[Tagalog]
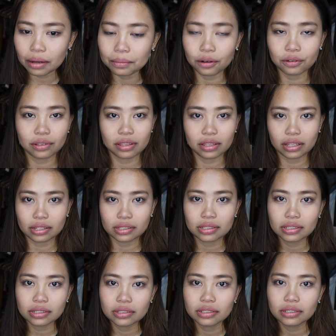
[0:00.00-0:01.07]
about
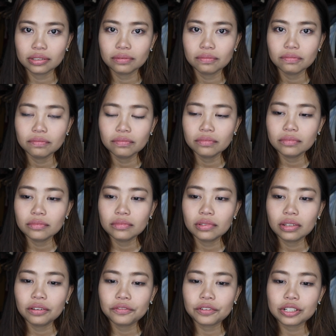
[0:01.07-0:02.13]
this
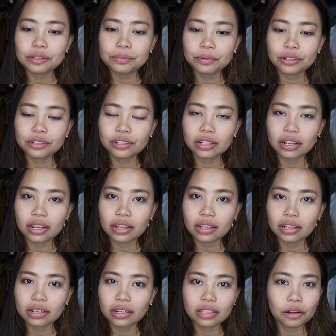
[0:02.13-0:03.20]
first person
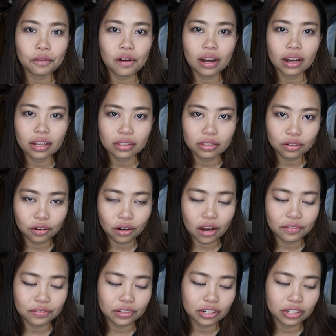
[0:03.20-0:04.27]
na natawagan ko
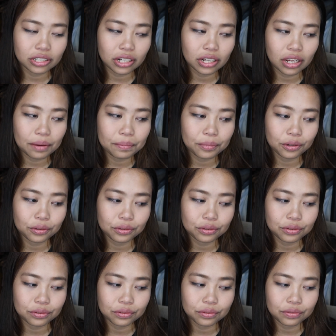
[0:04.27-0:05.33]
after na i-upload
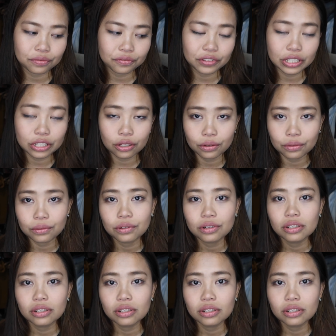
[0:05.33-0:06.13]
video